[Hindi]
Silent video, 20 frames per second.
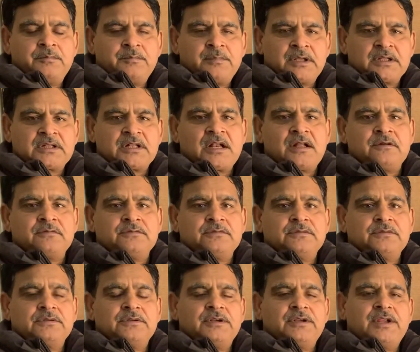
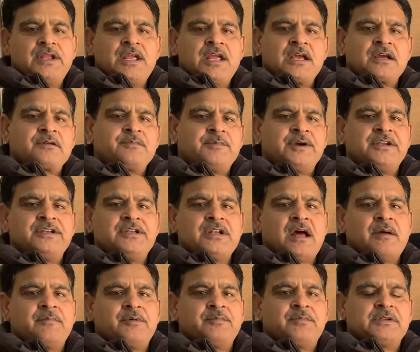मतलब एक
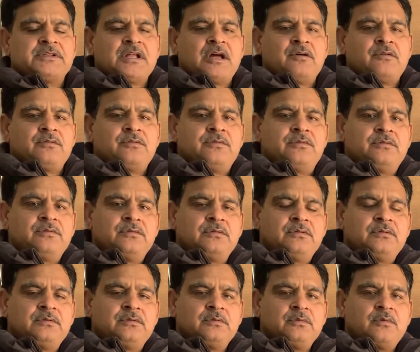महीना में बताओ
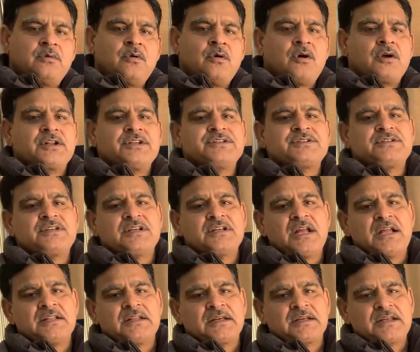और इससे
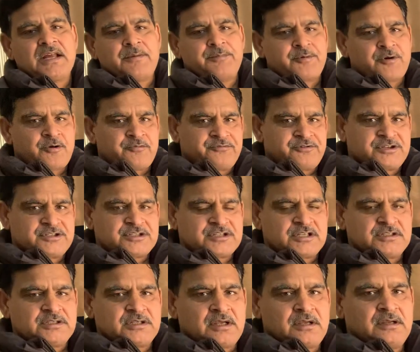ज्यादा क्या प्रॉफिट
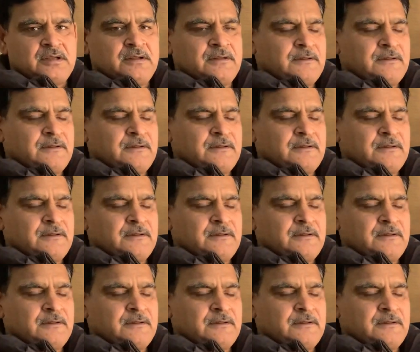चाहिए